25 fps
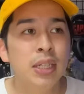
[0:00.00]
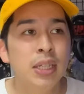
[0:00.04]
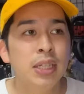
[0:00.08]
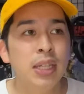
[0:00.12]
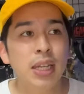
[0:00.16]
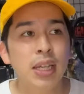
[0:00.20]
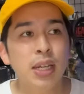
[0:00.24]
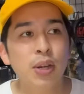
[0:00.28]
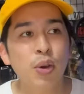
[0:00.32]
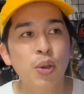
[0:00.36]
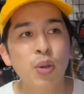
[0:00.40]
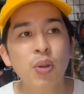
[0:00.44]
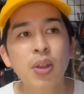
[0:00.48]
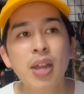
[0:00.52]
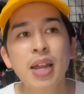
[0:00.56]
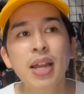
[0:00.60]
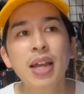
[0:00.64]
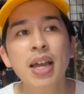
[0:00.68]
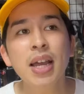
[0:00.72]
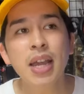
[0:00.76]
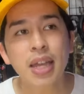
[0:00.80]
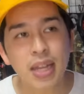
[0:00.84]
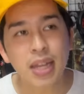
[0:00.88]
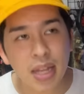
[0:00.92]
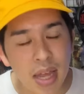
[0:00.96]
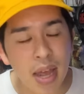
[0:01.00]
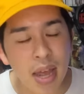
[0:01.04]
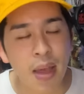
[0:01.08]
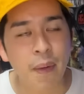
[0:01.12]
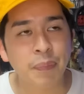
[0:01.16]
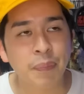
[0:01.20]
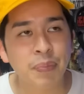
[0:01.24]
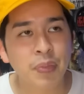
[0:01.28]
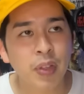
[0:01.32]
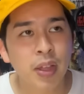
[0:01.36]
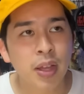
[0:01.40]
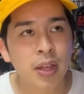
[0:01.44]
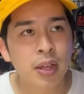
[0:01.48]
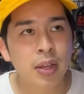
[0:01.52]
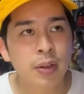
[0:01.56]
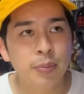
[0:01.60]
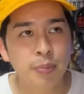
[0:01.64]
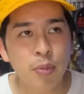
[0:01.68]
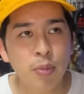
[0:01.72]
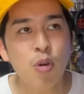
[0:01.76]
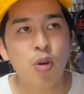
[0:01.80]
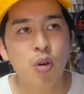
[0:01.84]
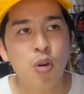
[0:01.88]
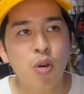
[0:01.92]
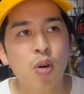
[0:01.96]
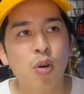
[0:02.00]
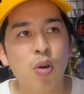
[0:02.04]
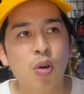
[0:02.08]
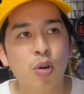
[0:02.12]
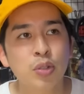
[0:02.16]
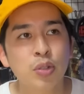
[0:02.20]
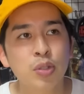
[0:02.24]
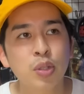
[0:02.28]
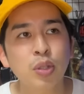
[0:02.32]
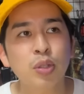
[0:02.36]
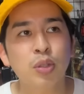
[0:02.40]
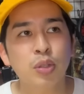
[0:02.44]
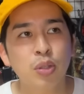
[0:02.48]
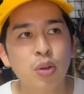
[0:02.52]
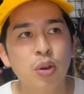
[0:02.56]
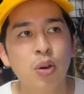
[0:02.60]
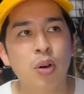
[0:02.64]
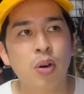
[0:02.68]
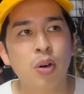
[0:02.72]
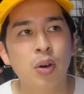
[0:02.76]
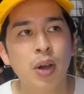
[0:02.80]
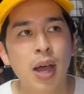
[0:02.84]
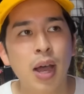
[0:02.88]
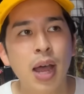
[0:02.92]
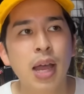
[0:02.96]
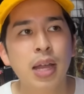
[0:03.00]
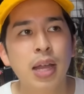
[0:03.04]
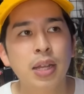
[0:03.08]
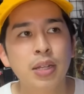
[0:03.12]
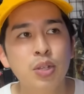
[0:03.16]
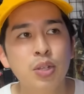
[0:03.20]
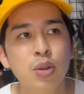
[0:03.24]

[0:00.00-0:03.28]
で、この段階で、もう、ちょっと、あ、